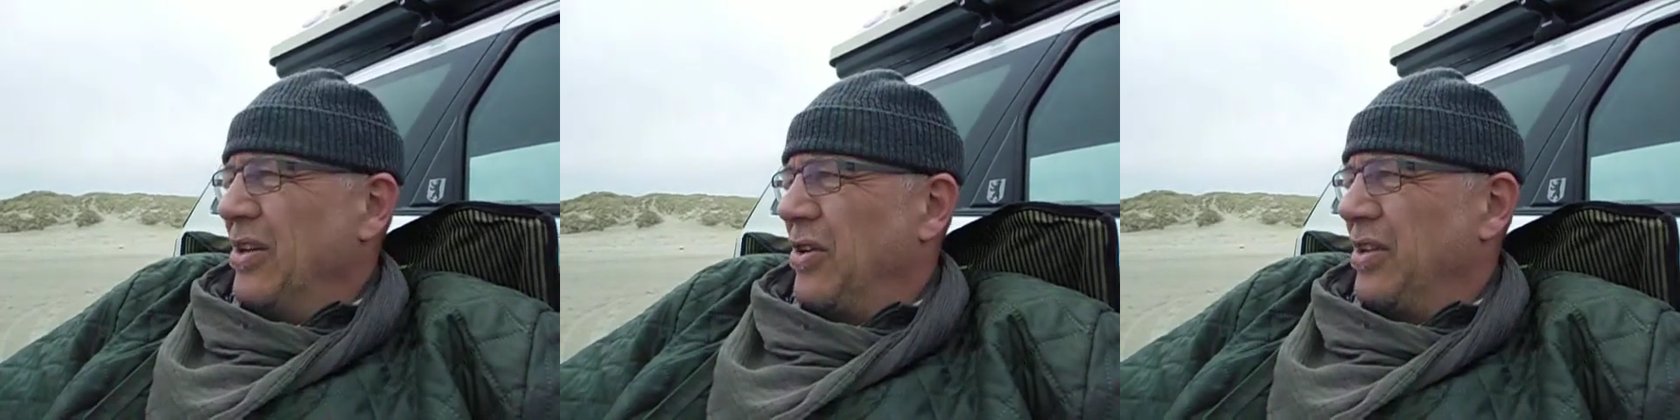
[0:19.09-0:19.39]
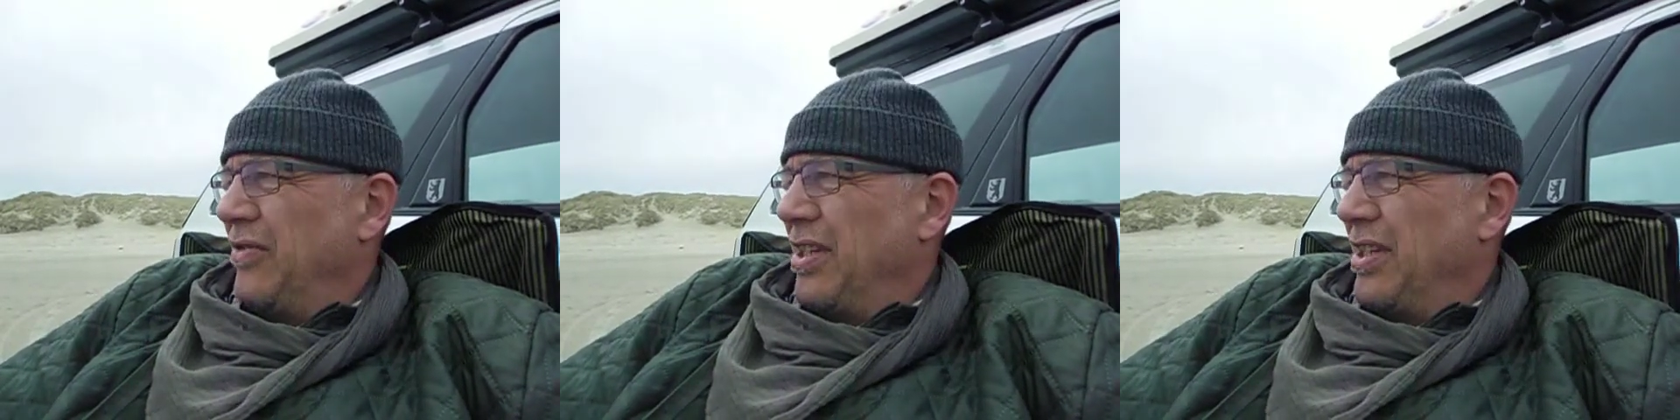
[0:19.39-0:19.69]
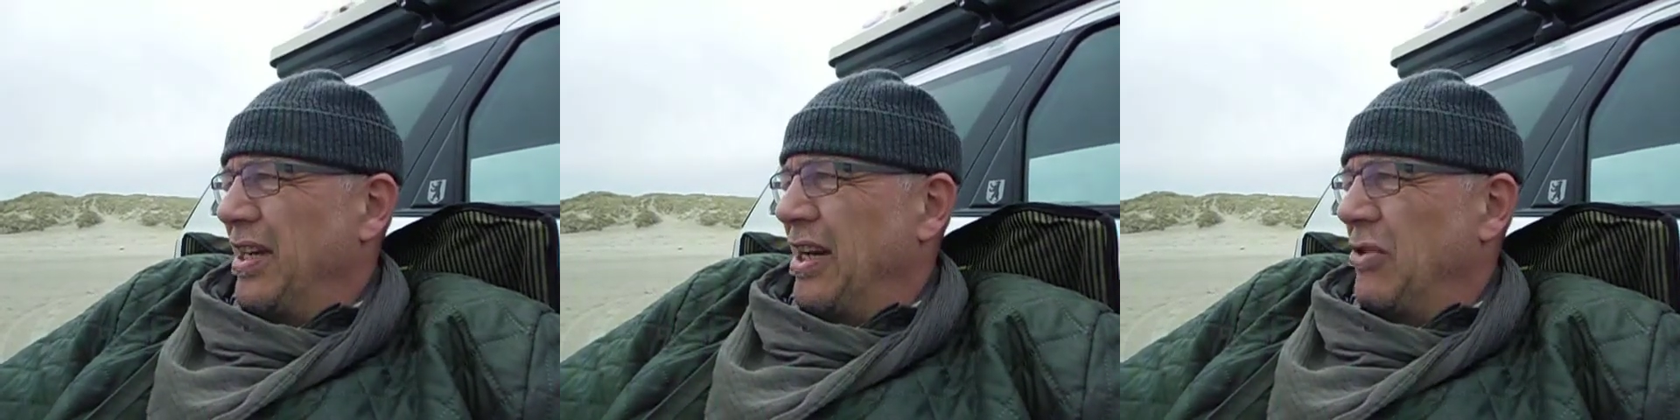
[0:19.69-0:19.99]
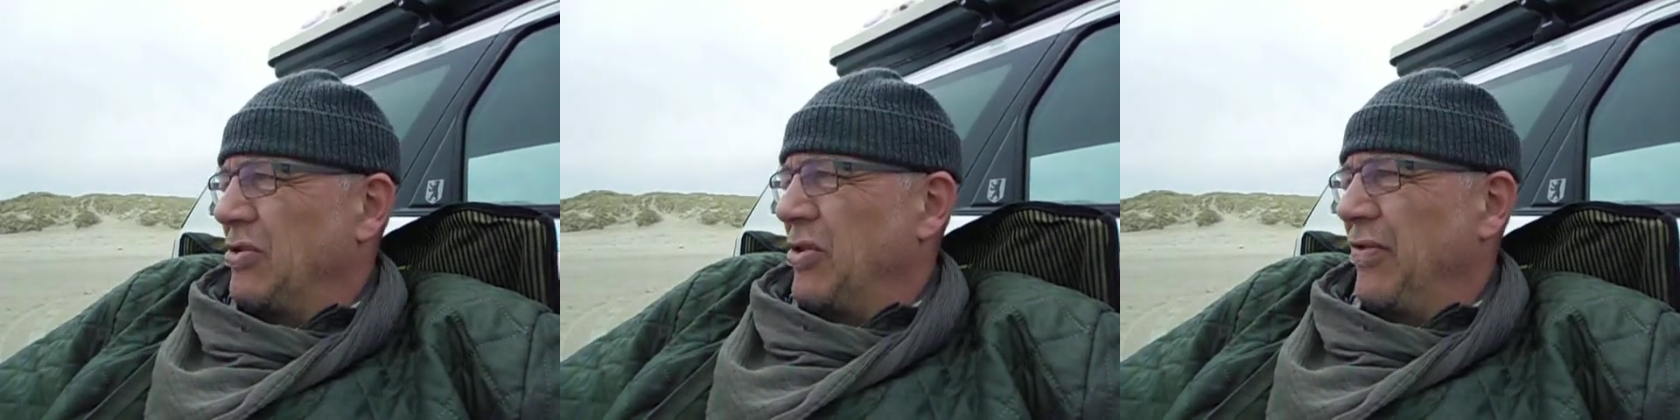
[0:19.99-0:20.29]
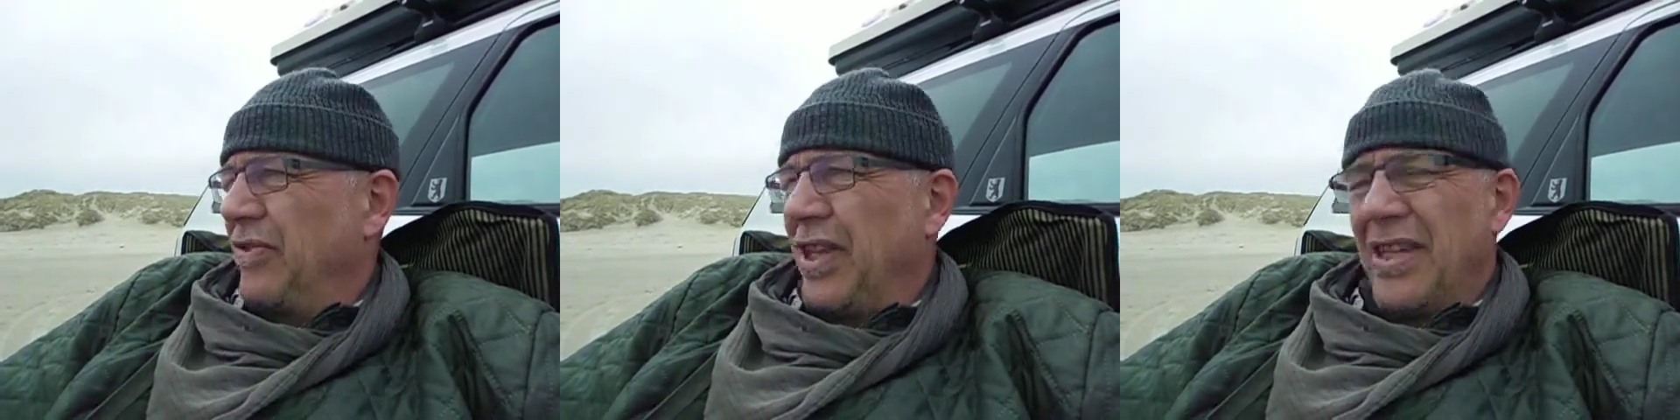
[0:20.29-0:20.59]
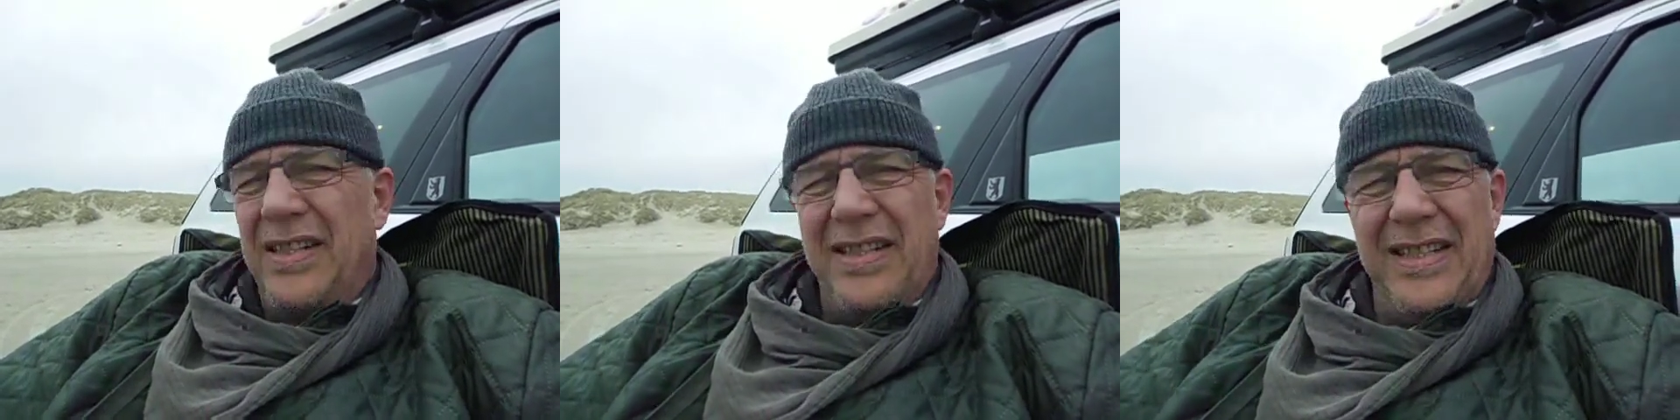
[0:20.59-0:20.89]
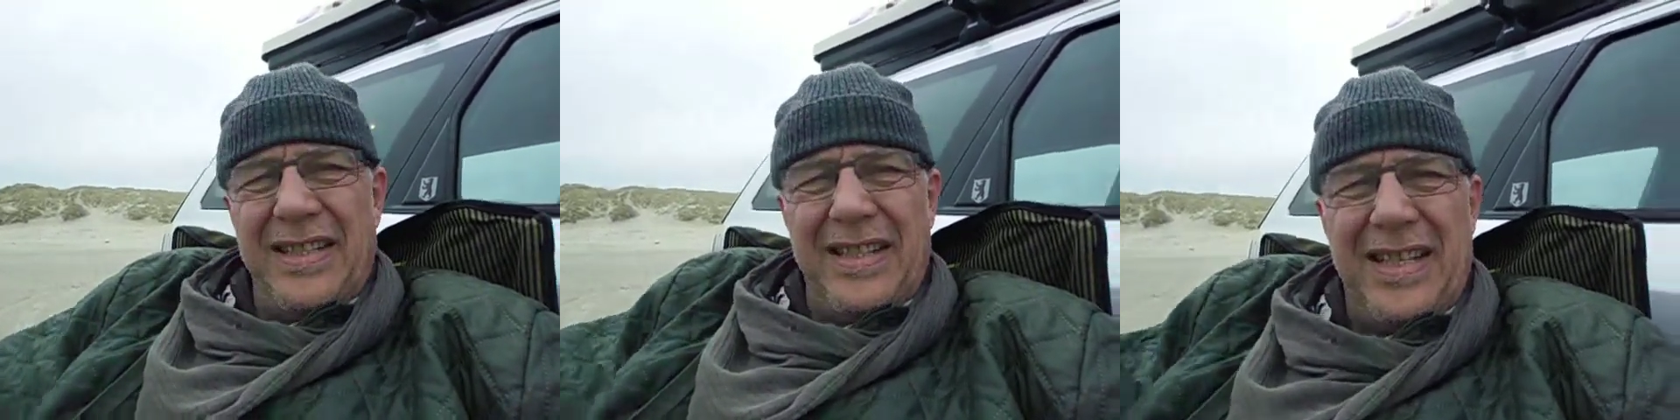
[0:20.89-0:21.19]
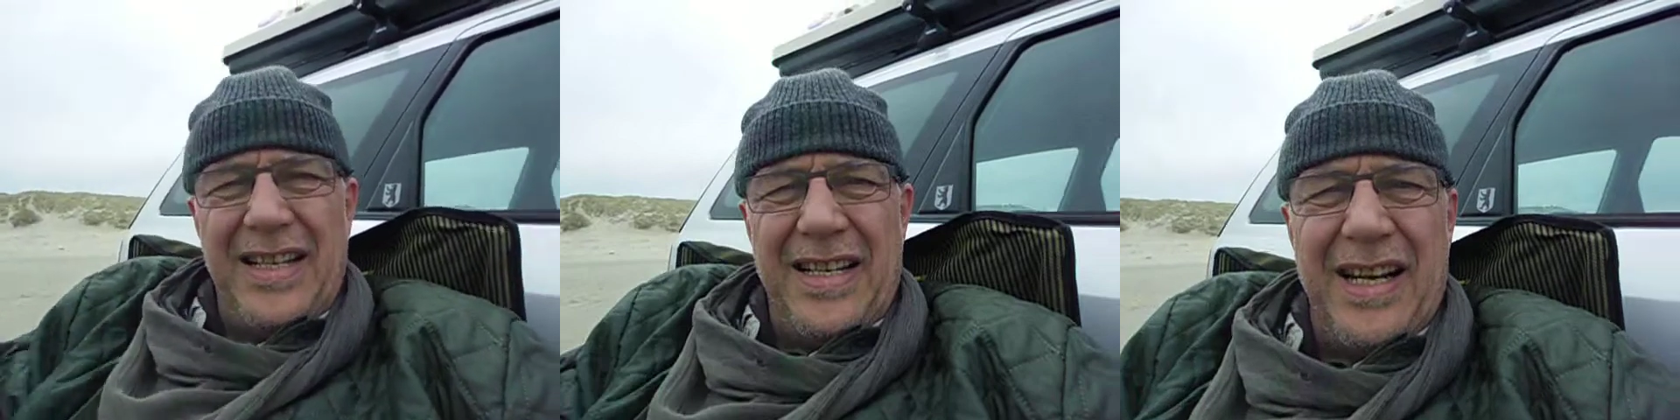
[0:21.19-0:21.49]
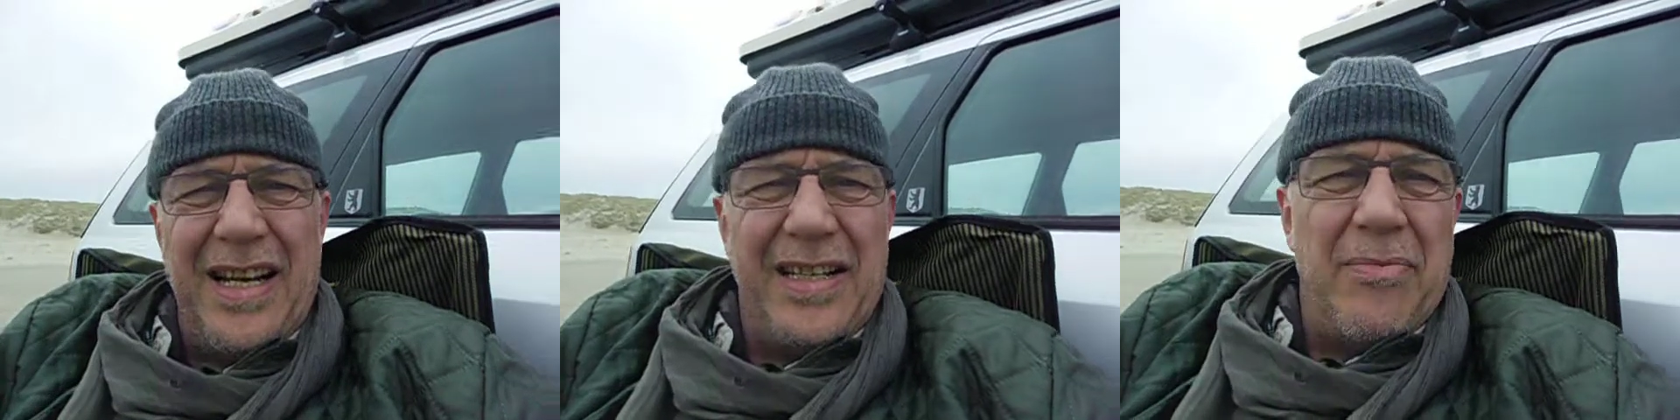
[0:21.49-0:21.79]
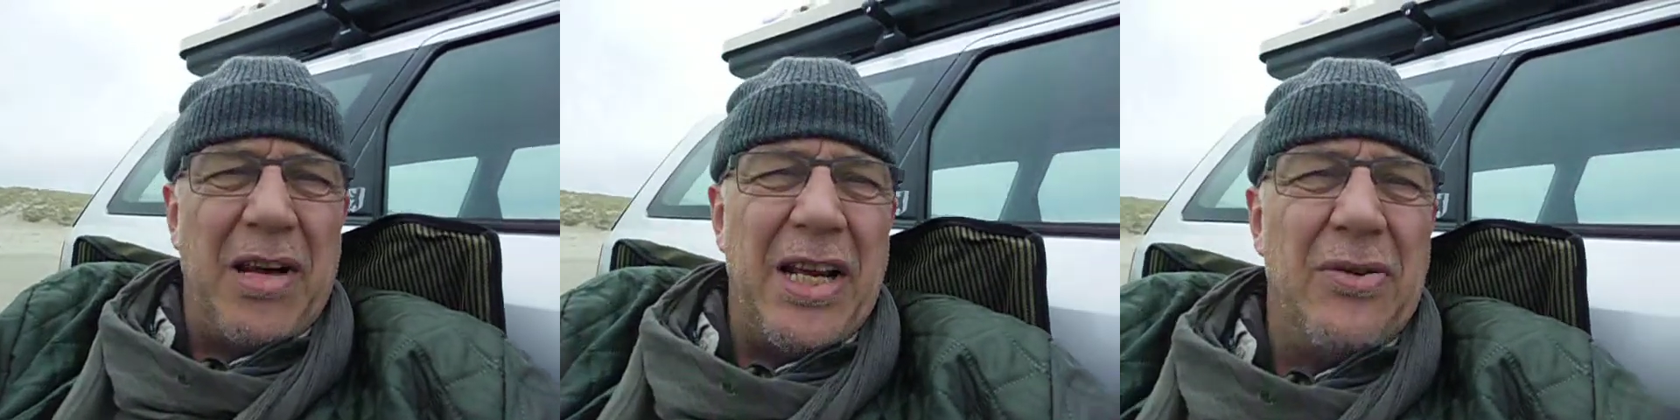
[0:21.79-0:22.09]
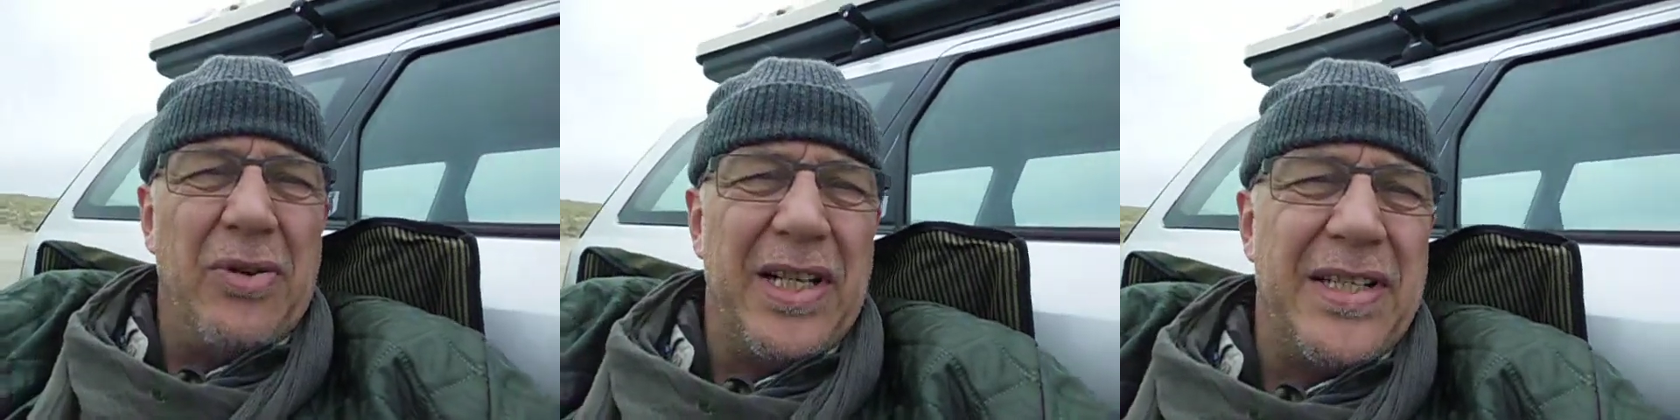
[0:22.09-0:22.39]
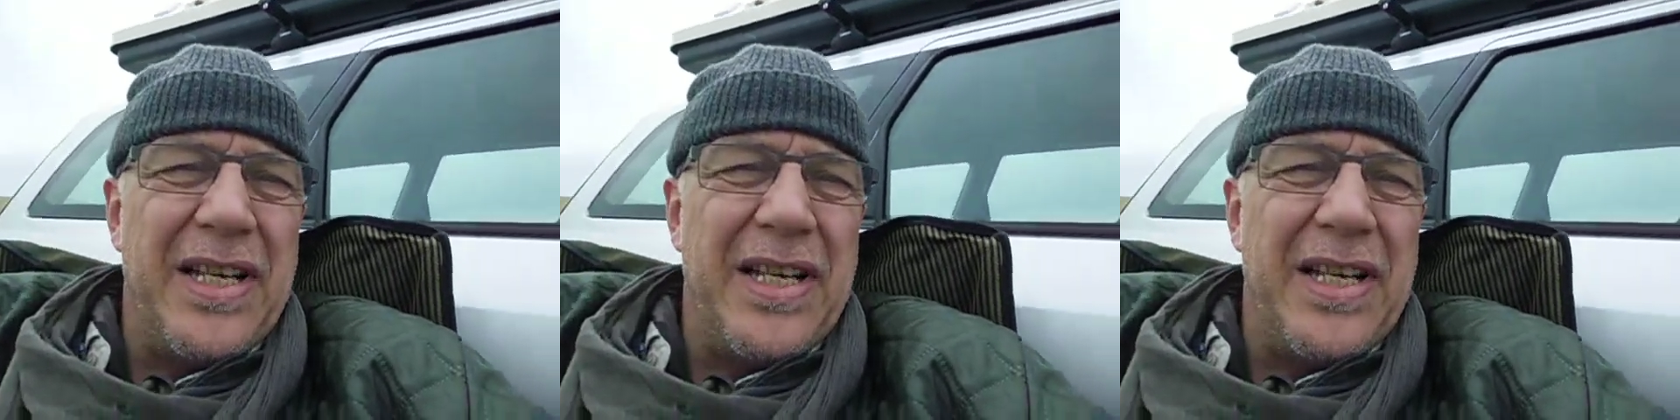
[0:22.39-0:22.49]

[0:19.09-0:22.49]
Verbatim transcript: Heute weht hier ein laues Lüftchen, leichte Brandung. Ich